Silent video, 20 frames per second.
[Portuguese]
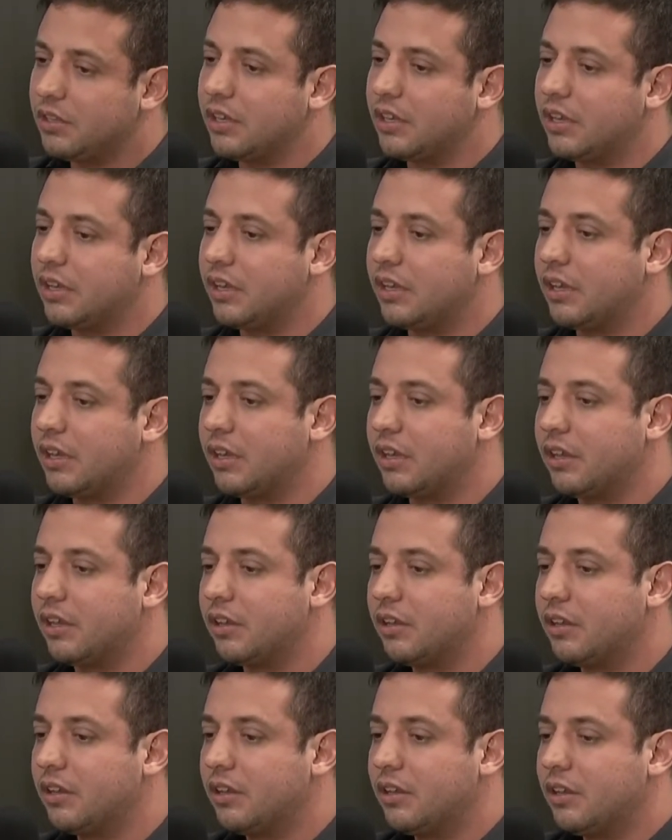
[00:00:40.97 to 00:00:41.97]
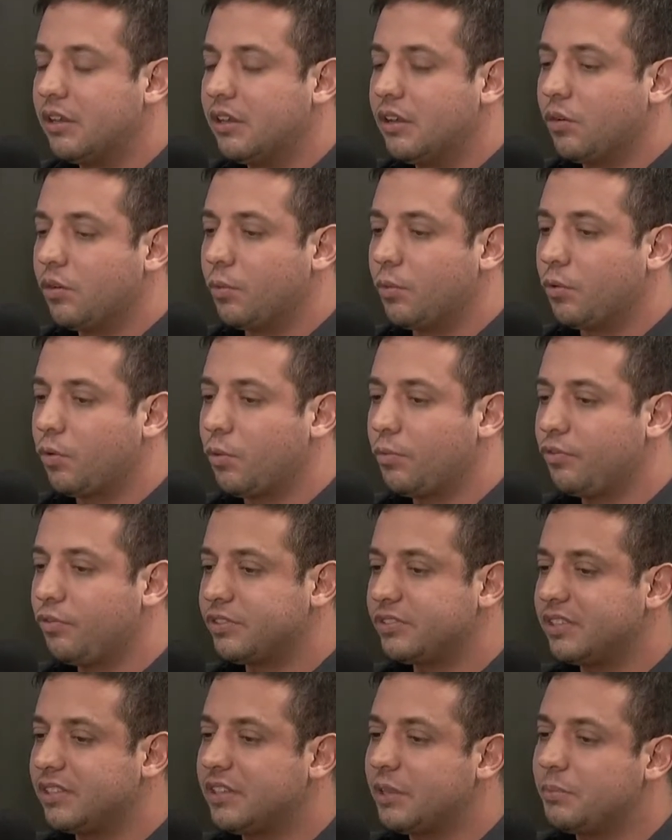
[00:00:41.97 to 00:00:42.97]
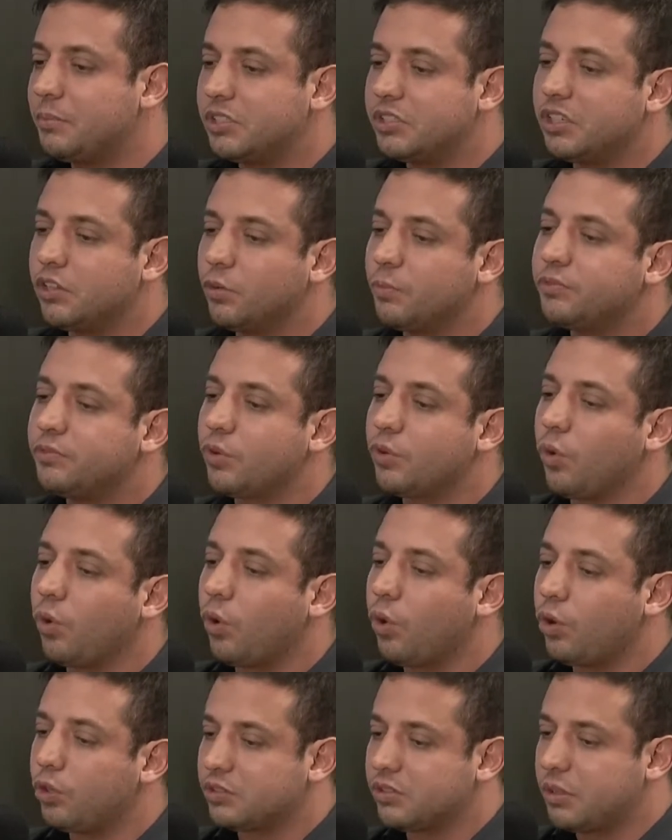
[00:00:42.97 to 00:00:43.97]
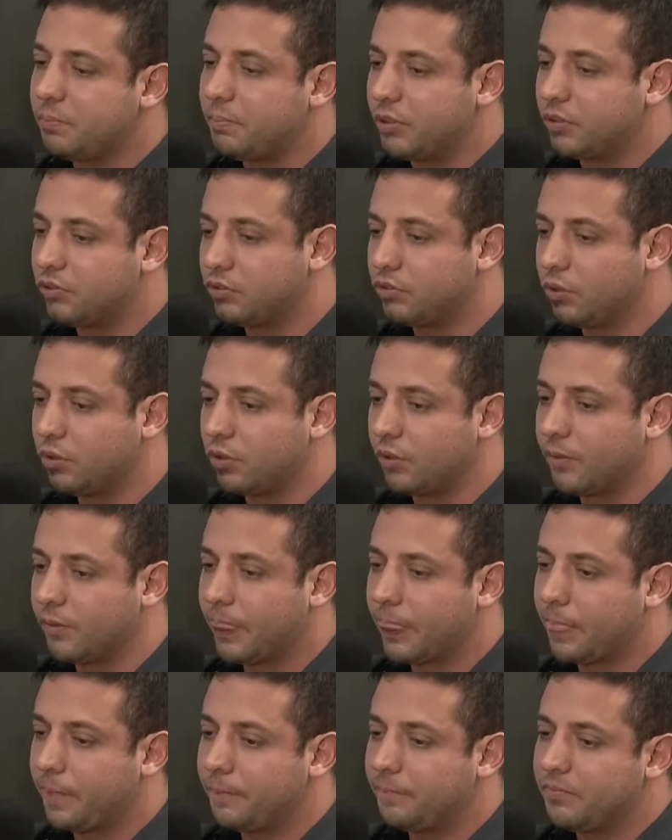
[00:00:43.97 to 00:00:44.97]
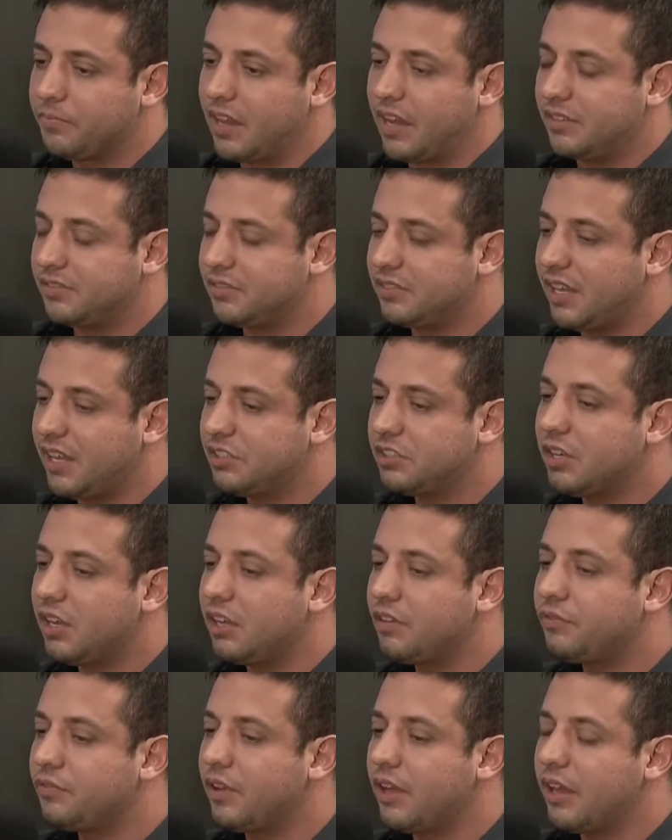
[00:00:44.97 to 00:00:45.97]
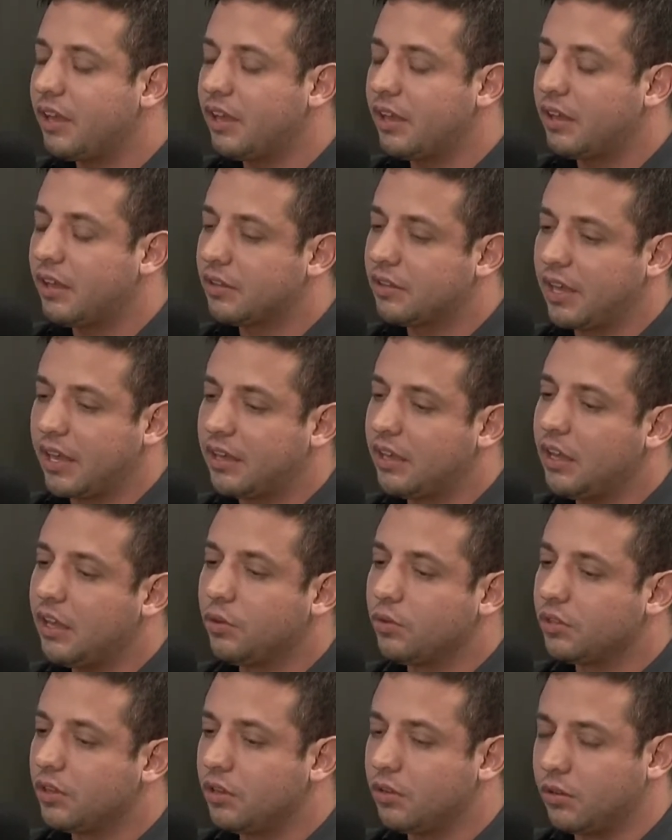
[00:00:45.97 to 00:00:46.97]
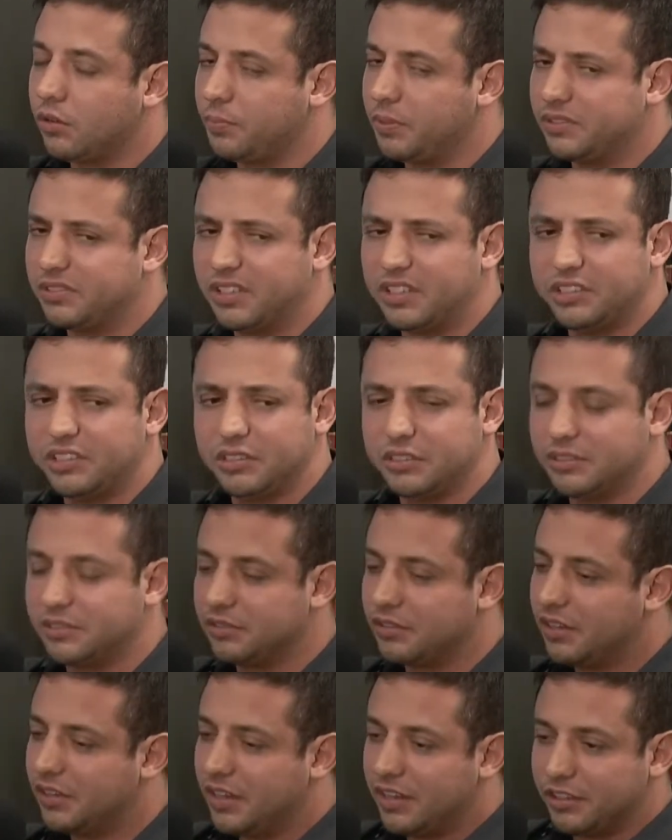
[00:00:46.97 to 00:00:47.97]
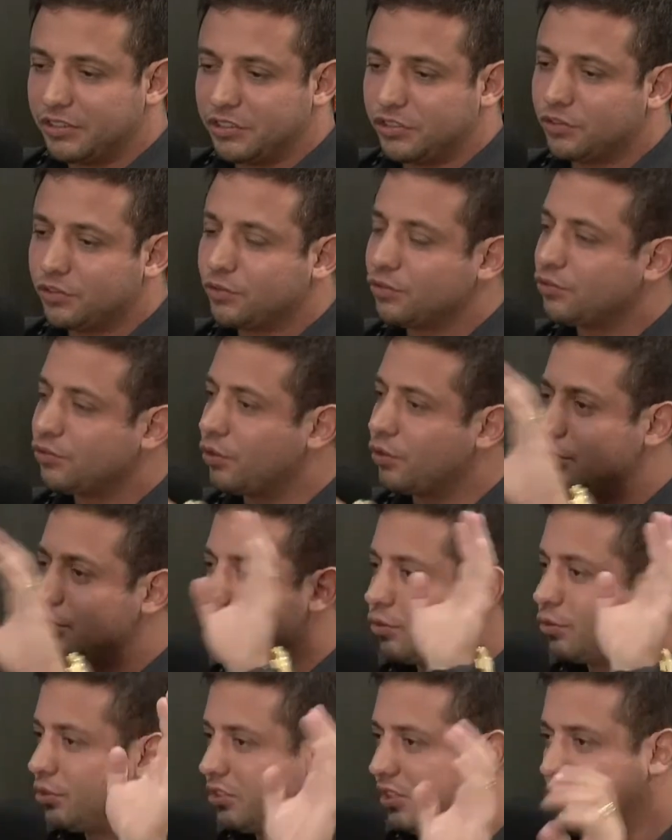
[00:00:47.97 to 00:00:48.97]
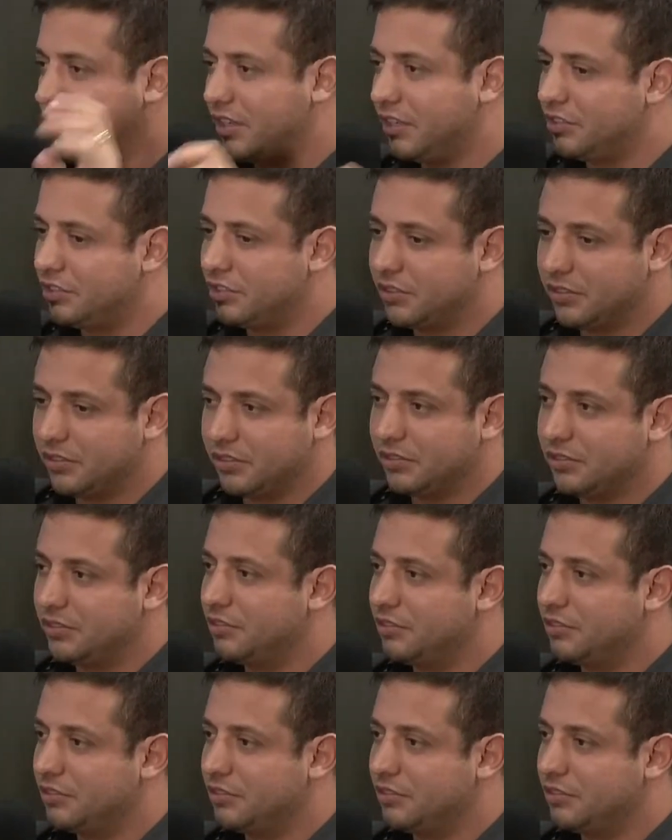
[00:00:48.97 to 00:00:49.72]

É... Como, como você tá mexendo no psicológico da pessoa, a estética, ela, é, é quer queira ou não, apesar de discussões hoje aí de.